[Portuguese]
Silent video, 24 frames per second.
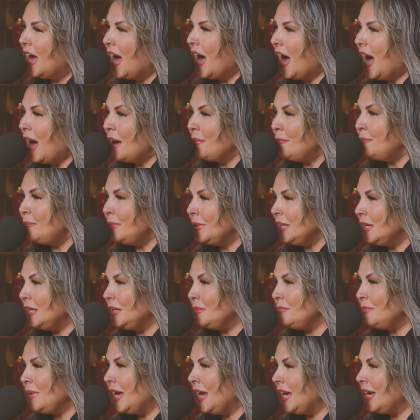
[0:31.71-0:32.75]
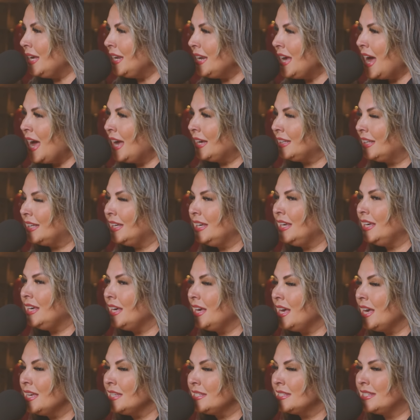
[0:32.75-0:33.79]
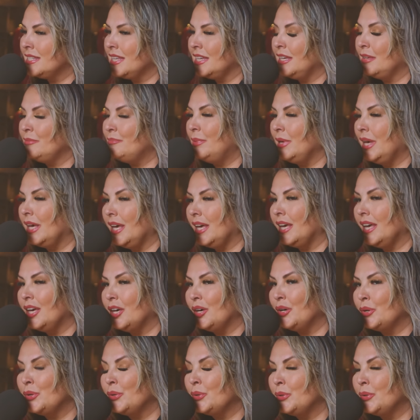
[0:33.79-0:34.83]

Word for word: A primeira que recebeu